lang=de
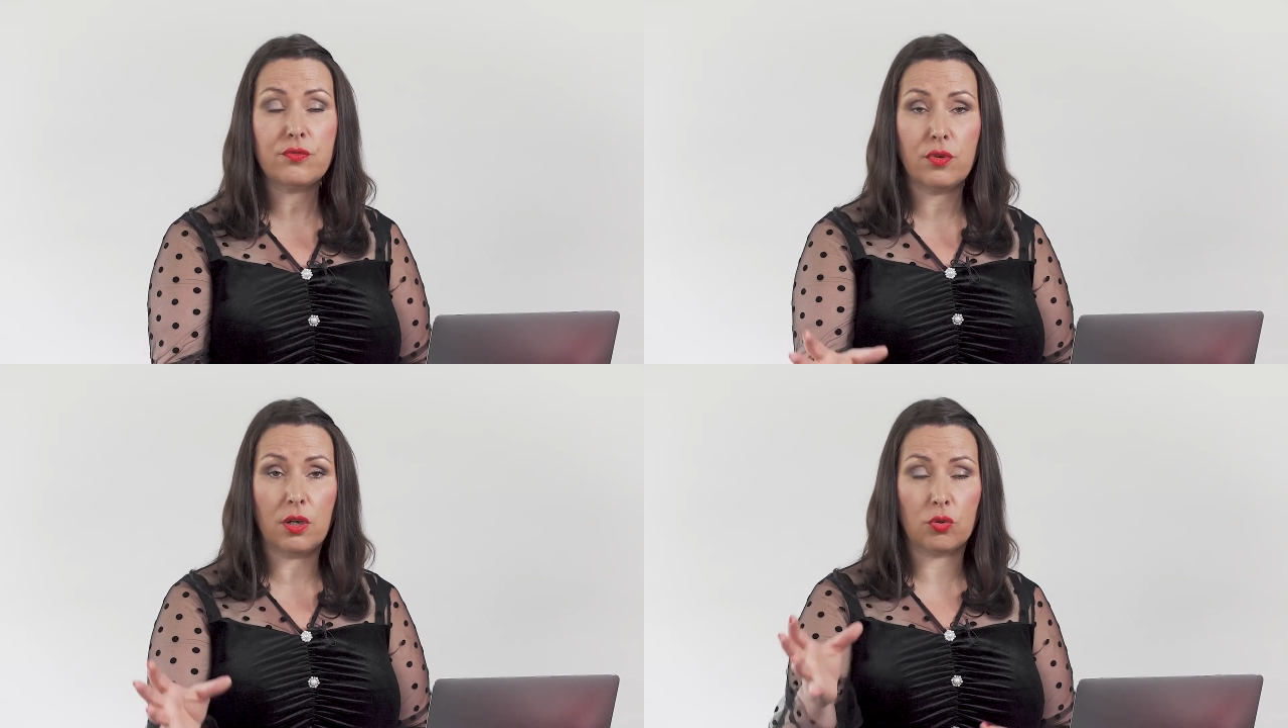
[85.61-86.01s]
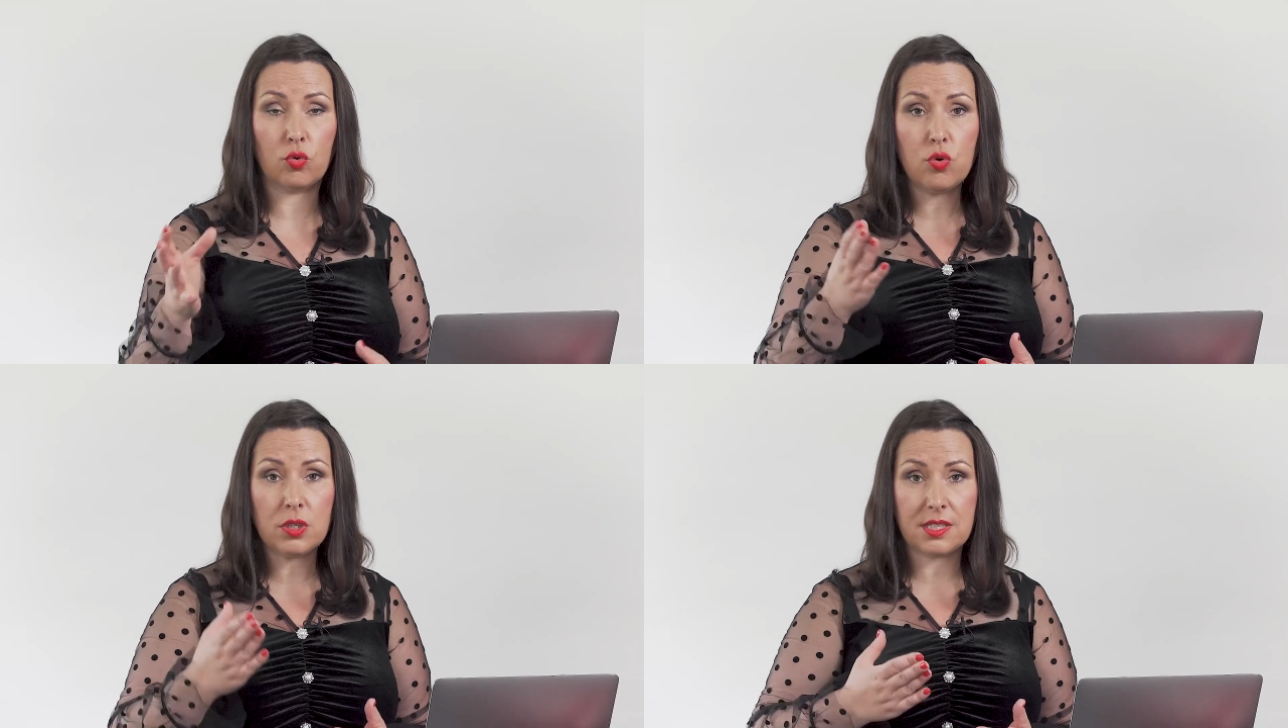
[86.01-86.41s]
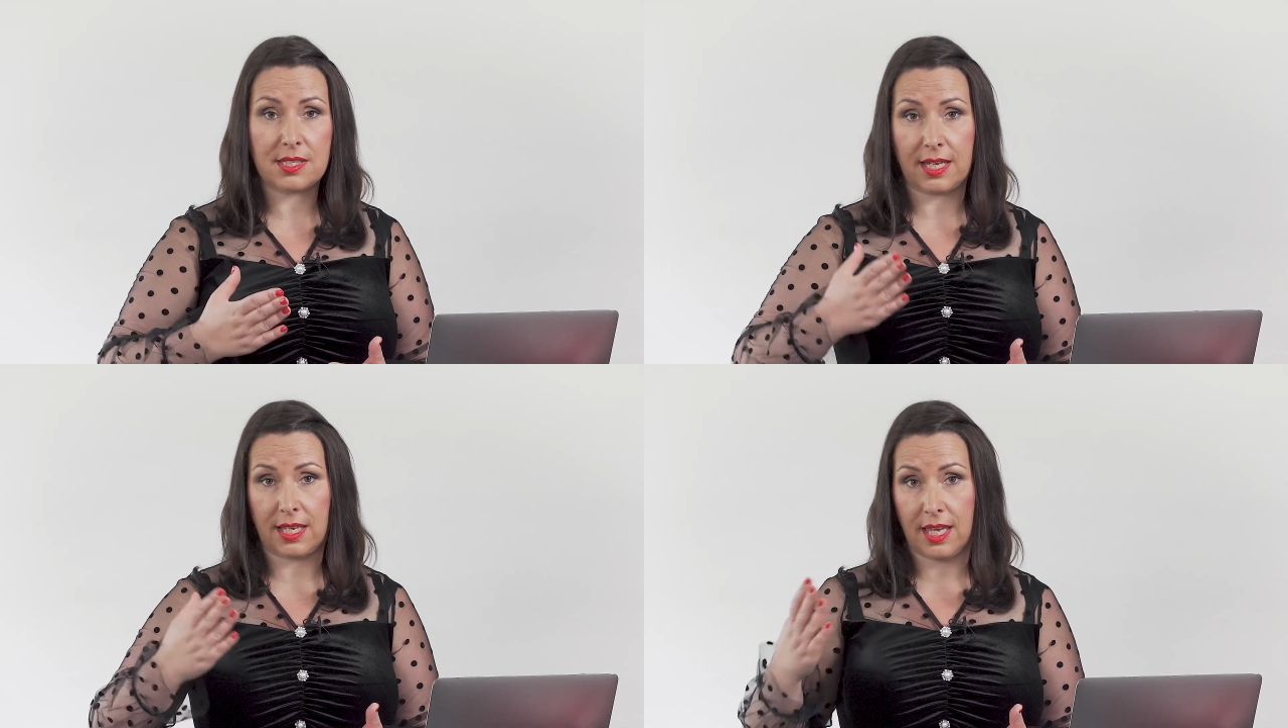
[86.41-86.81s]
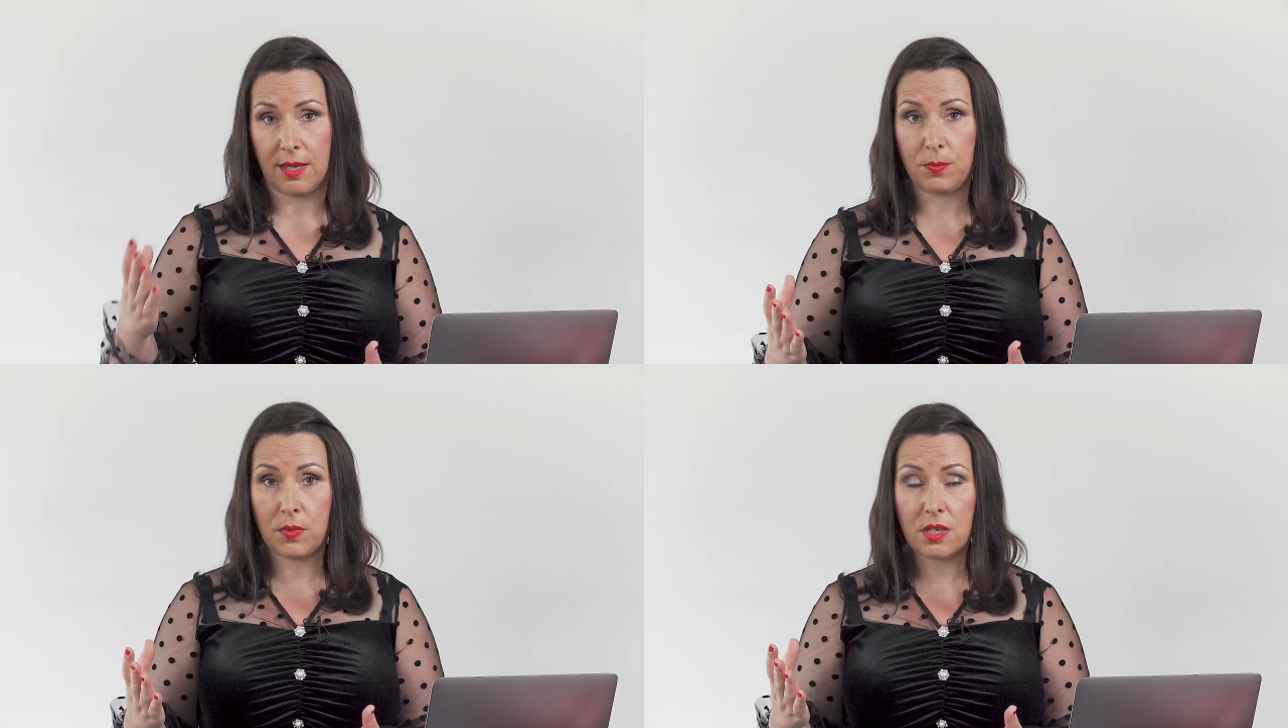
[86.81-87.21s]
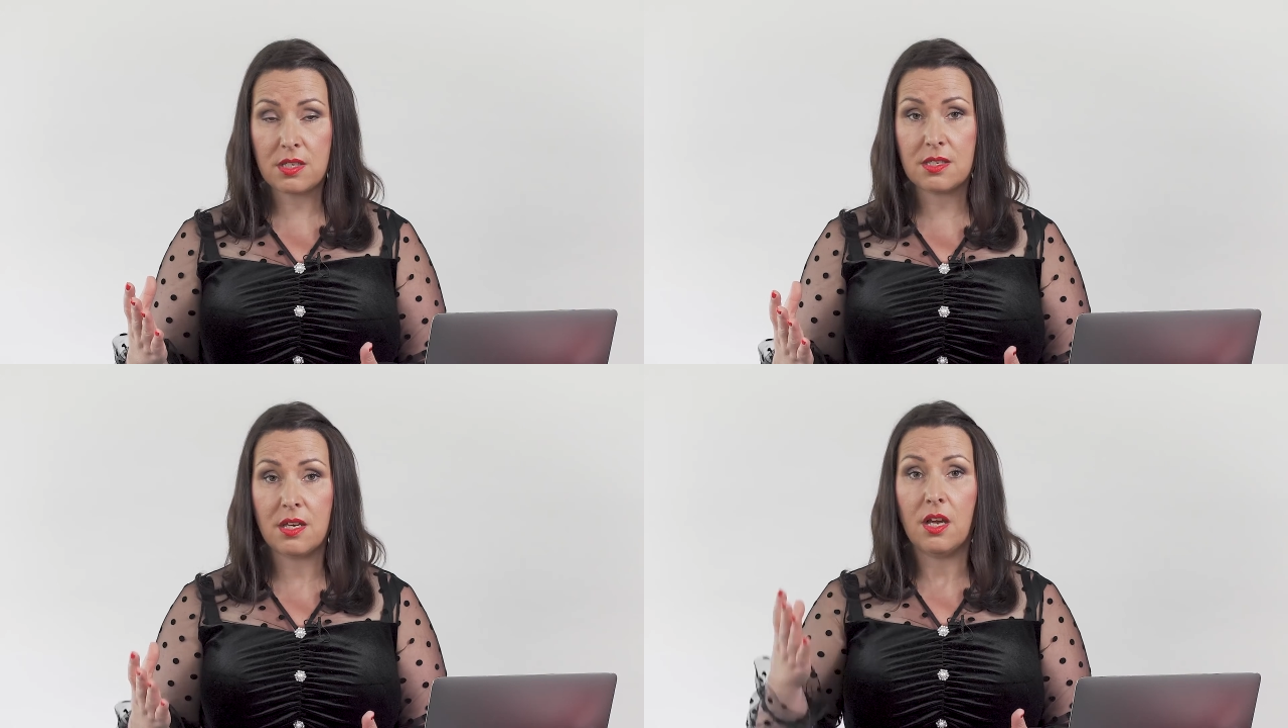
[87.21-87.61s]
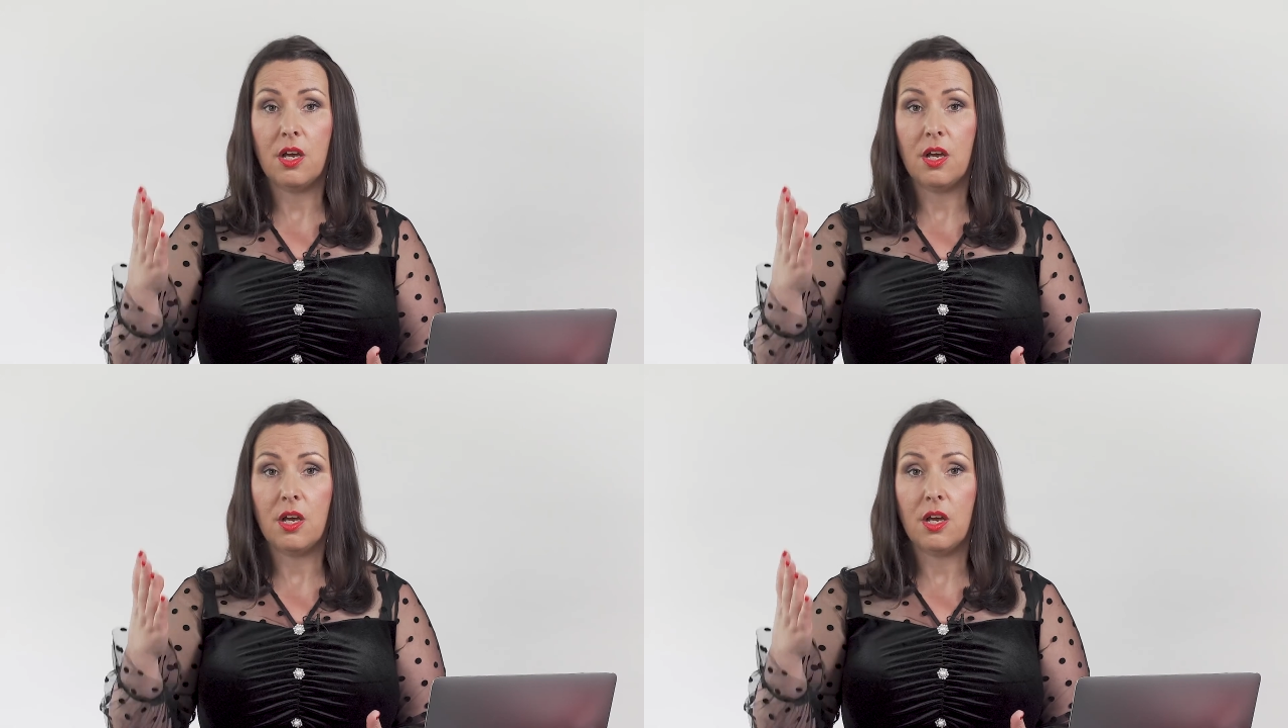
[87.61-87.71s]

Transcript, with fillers: für ein gutes Ergebnis